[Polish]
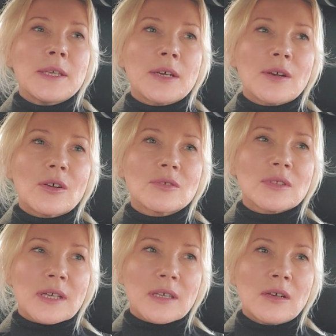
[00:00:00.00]
i krok
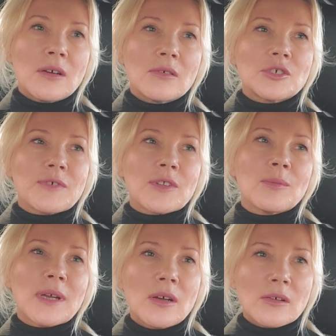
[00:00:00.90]
do takiego
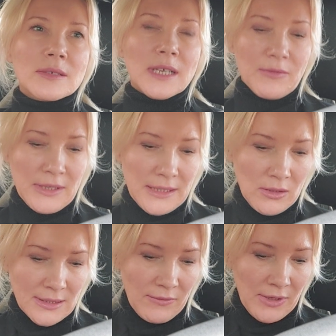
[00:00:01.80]
świadomego,
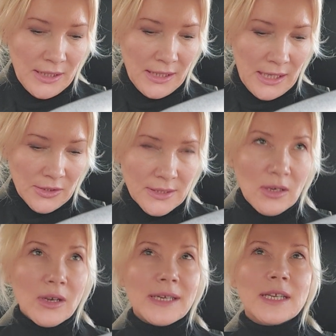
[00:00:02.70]
konsekwentnego stawiania granic.
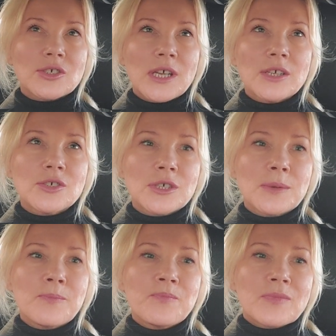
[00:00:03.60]
Kolejna
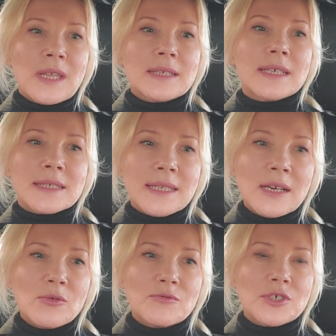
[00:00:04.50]
rzecz,
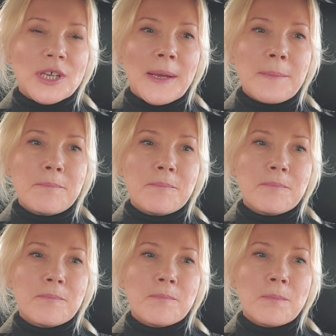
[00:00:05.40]
zastanów się,
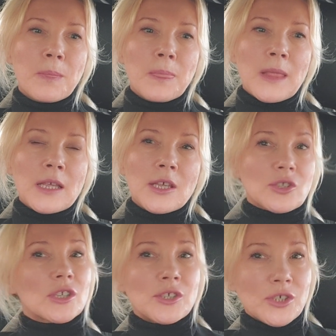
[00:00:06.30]

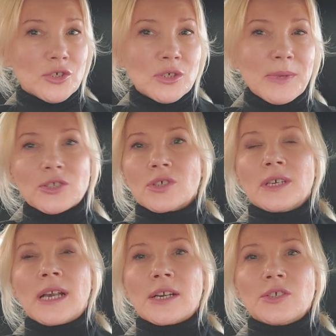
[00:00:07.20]
jeżeli nie trzymasz
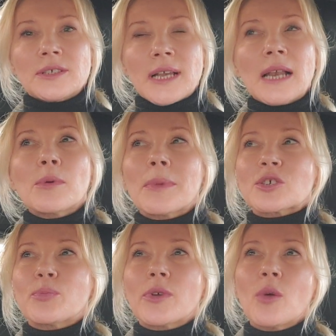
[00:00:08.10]
tych granic albo
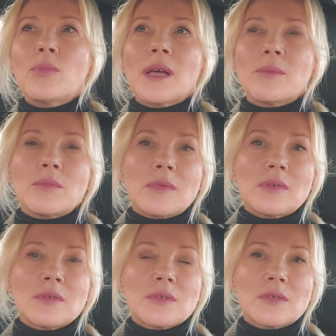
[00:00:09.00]
masz problem
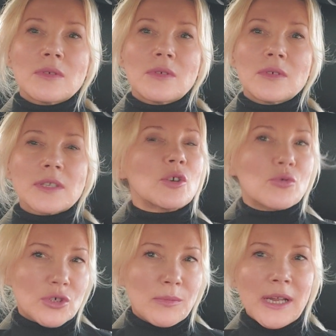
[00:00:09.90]
z ich
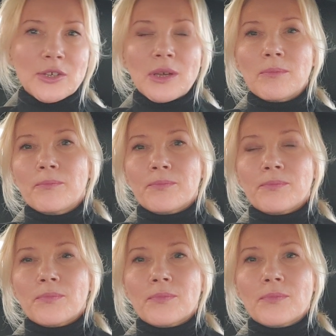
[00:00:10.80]
utrzymaniem,
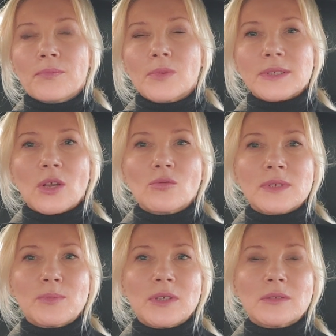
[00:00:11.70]
bo są
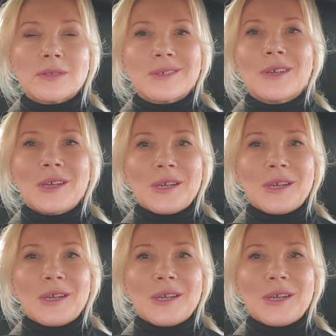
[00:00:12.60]
zbyt